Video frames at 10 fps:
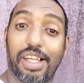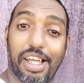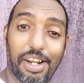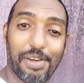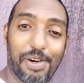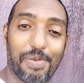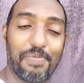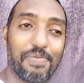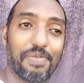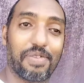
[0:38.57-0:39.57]
اليوم
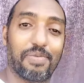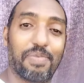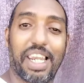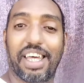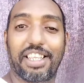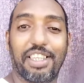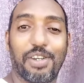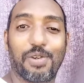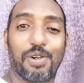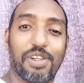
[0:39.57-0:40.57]
بلغتني
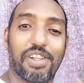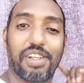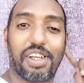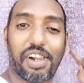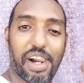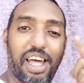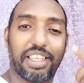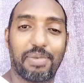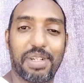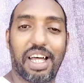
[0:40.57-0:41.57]
انه راحت
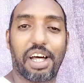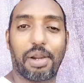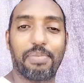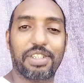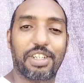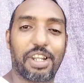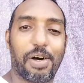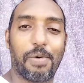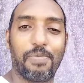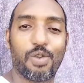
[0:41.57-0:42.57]
اقرب مسجد
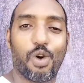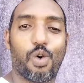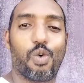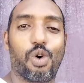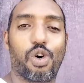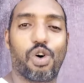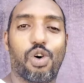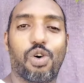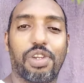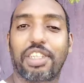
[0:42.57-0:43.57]
لهم
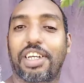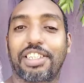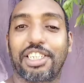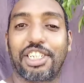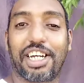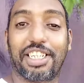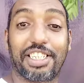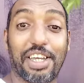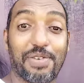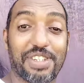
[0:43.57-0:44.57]
ونطقت
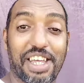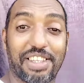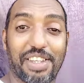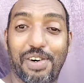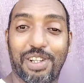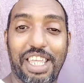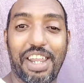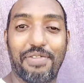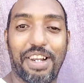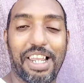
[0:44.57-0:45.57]
الشهادتين وصارت اختنا
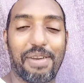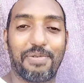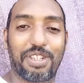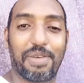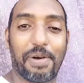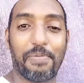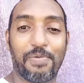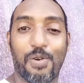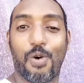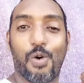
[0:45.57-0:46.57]
في الله المسلمه
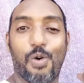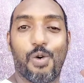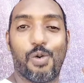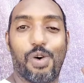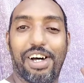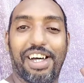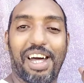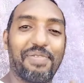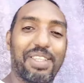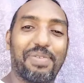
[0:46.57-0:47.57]

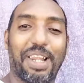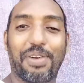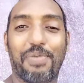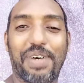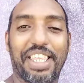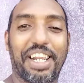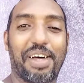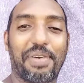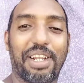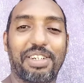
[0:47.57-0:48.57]
وحبيت ابلغكم بهذا
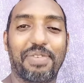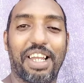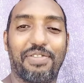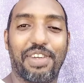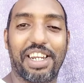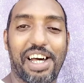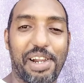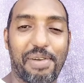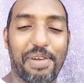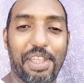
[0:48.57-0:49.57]
الخبر الجميل في نهار
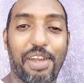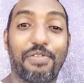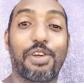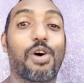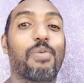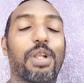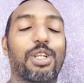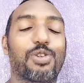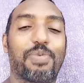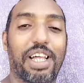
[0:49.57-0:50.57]
رمضان في يوم
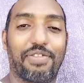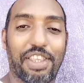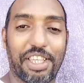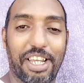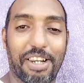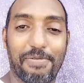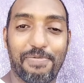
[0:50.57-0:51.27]
الجمعه الفضيل